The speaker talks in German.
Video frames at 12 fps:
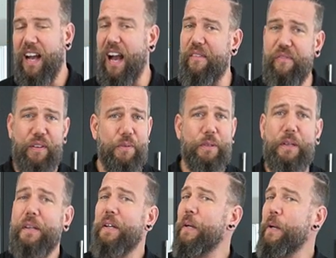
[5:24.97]
Einfach nur
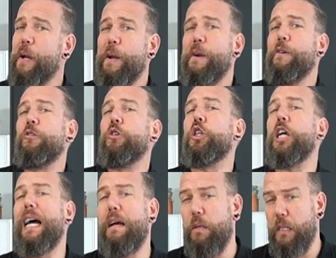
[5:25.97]

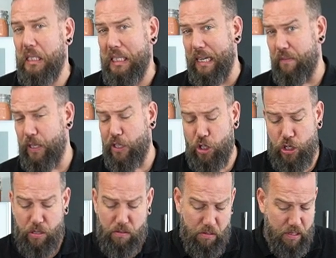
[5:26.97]
Scheibe Sandwich
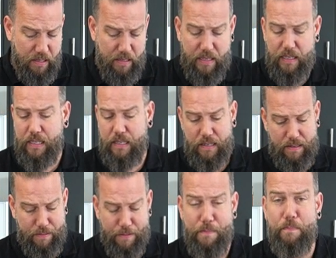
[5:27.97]
und äh,
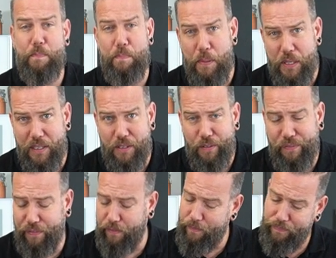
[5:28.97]
Butter drauf.
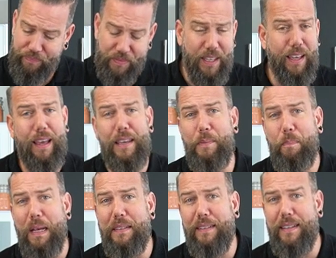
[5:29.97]
Ich
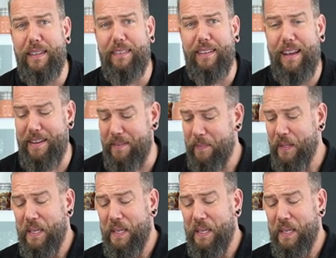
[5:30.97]
beiß da jetzt rein.